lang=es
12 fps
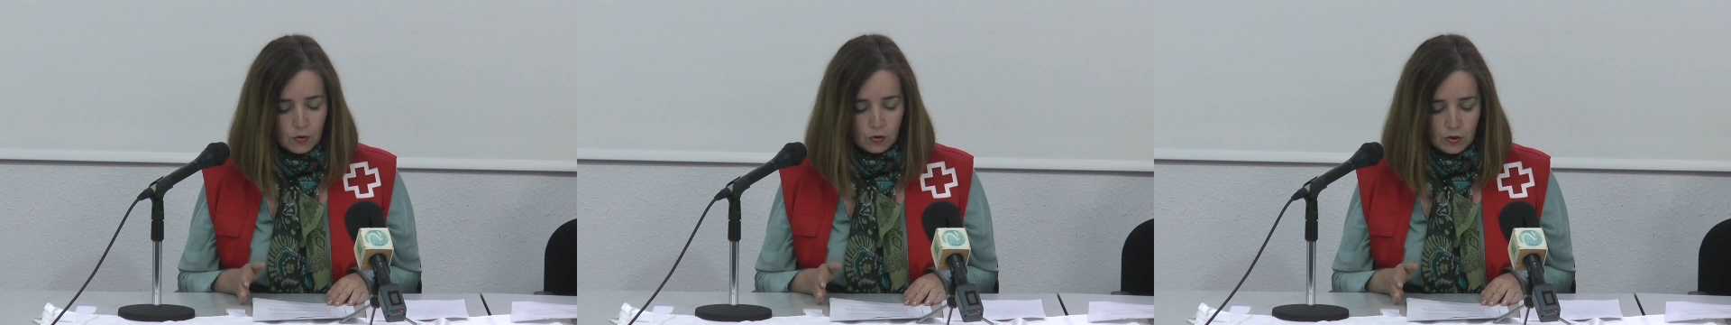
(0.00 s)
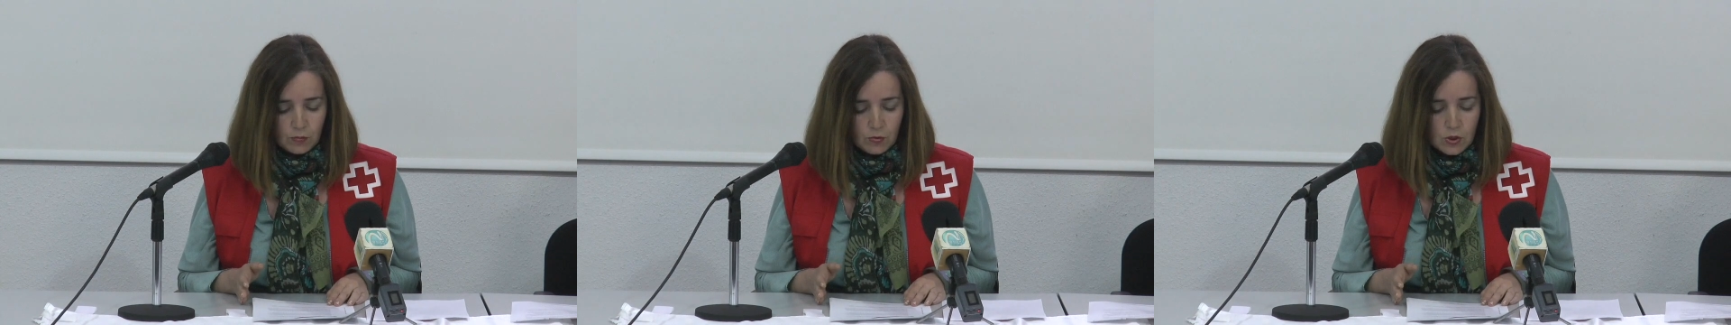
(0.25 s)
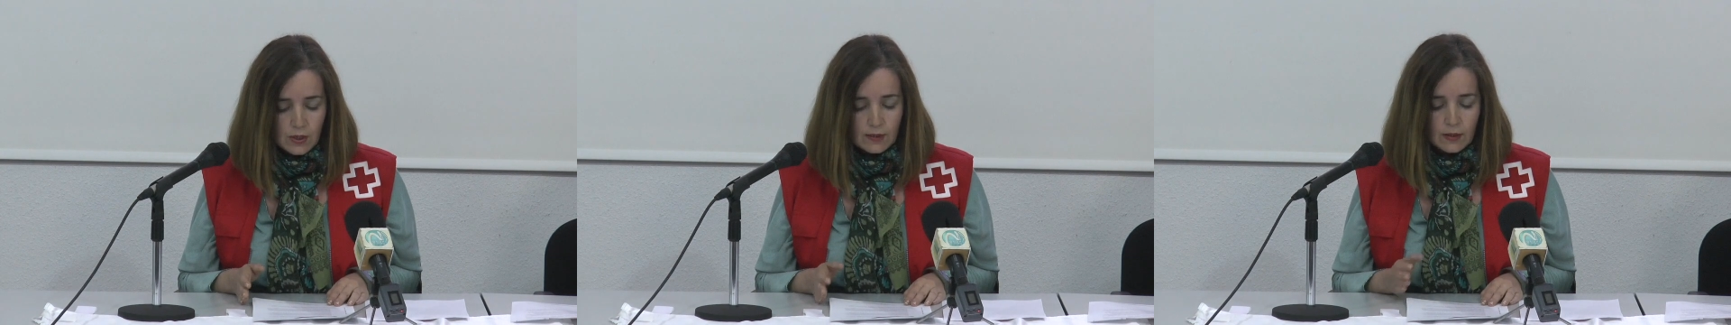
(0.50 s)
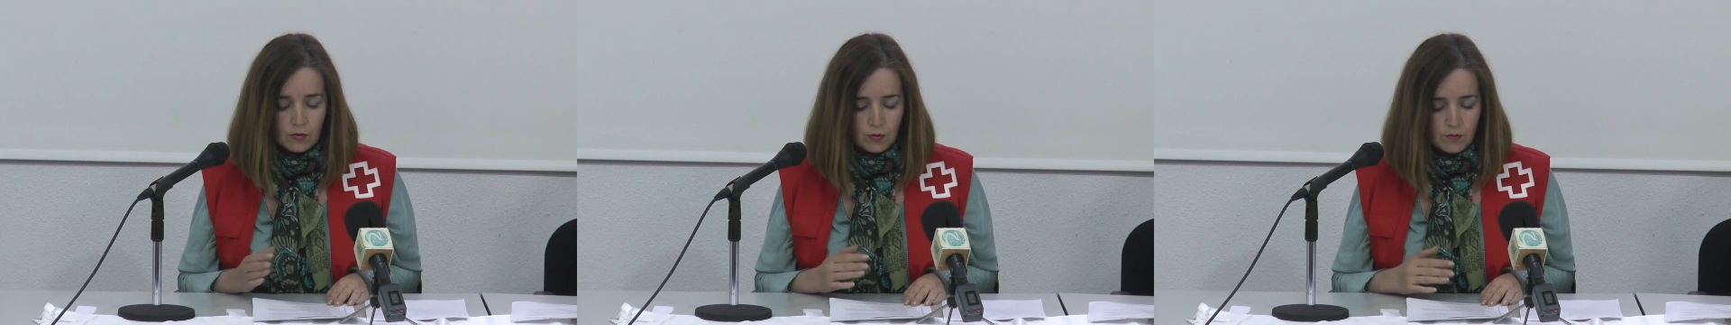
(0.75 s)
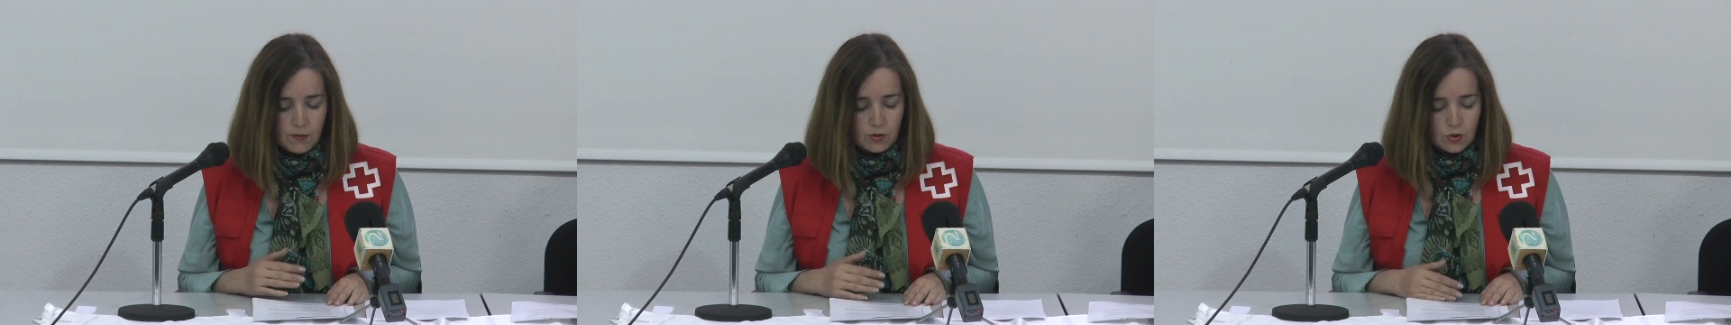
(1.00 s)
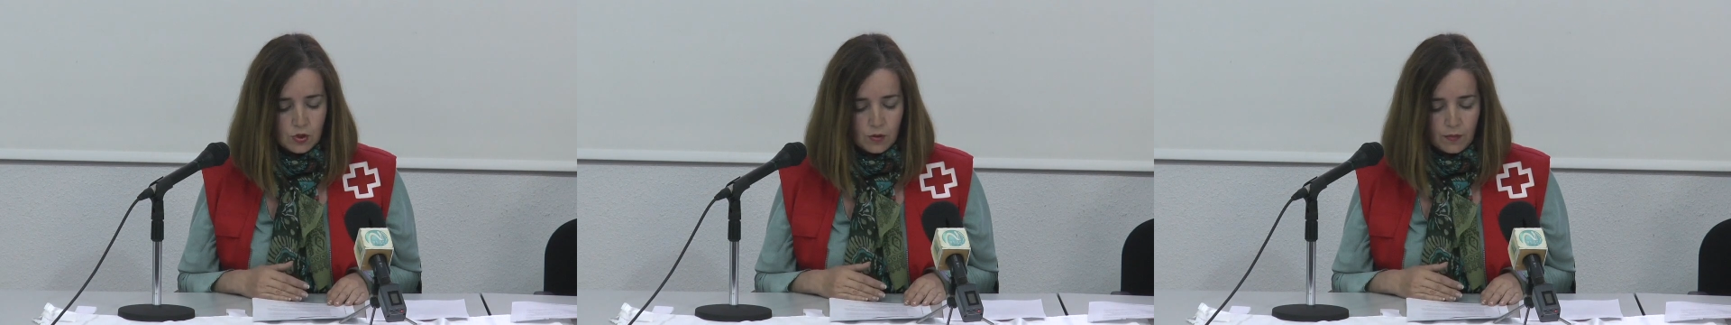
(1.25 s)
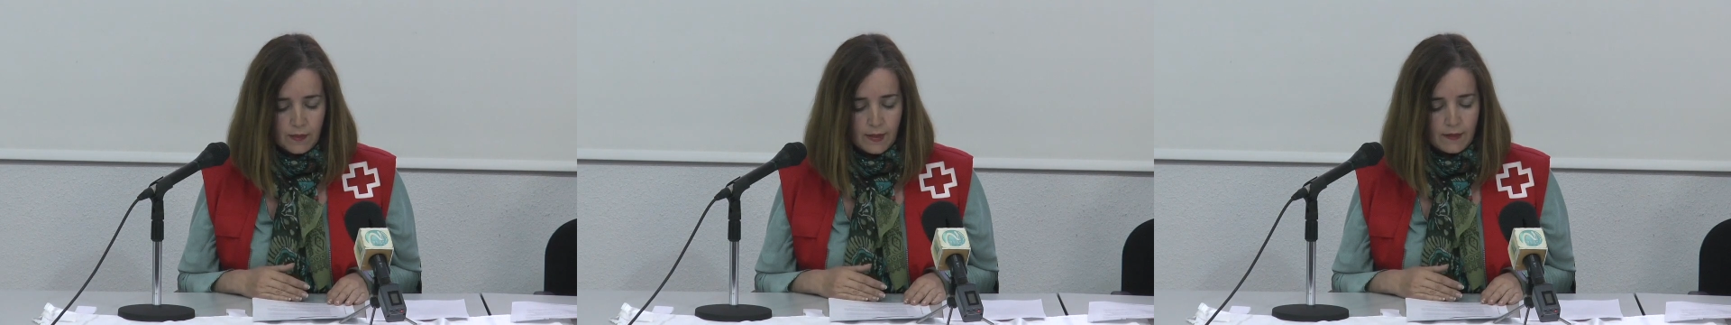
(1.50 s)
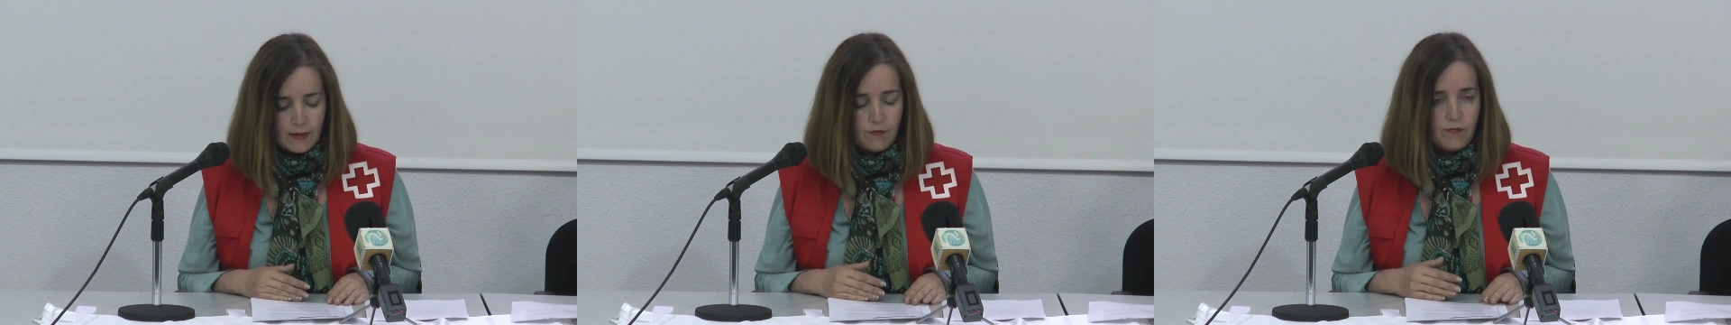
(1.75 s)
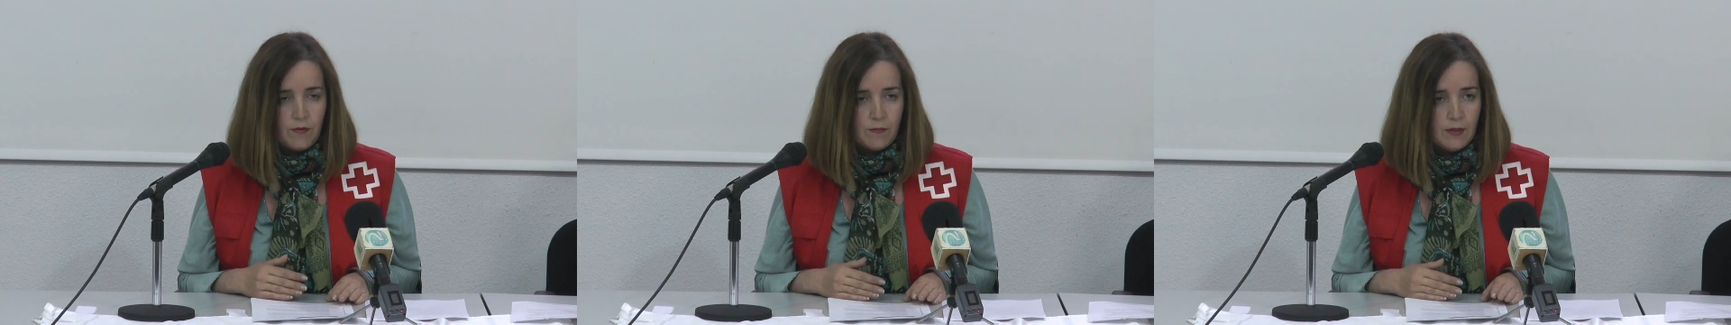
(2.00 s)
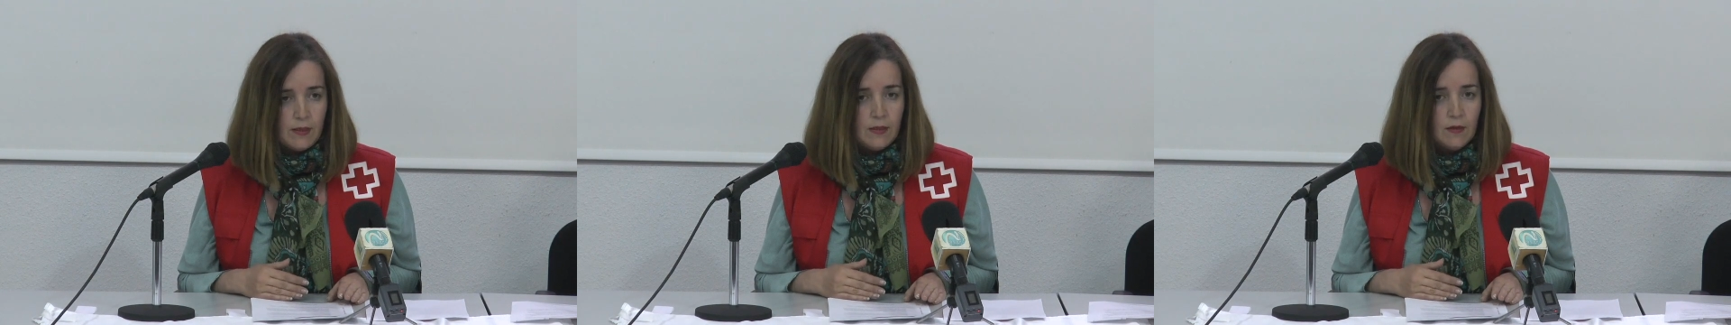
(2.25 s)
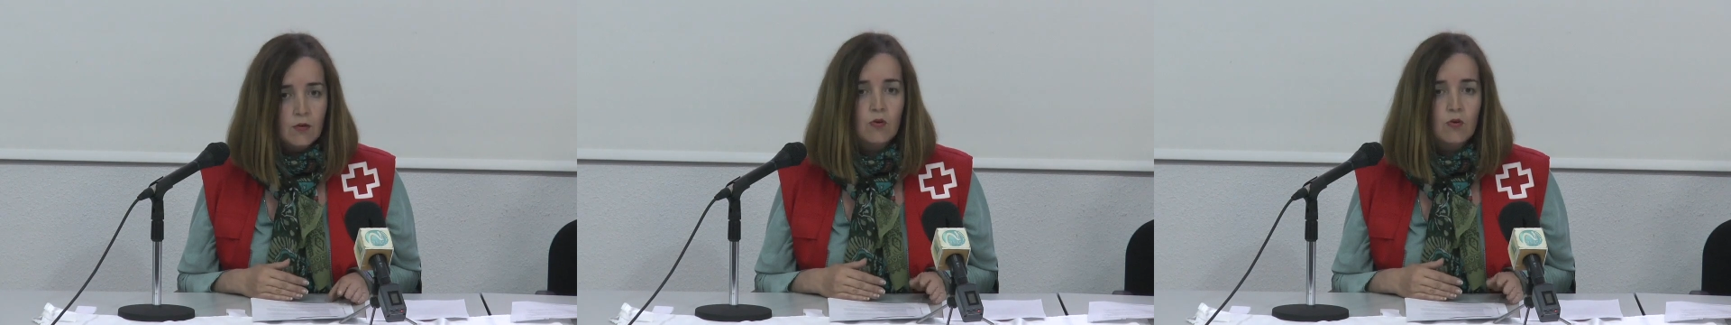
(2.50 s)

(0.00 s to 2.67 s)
contribuye al reconocimiento social de la enfermería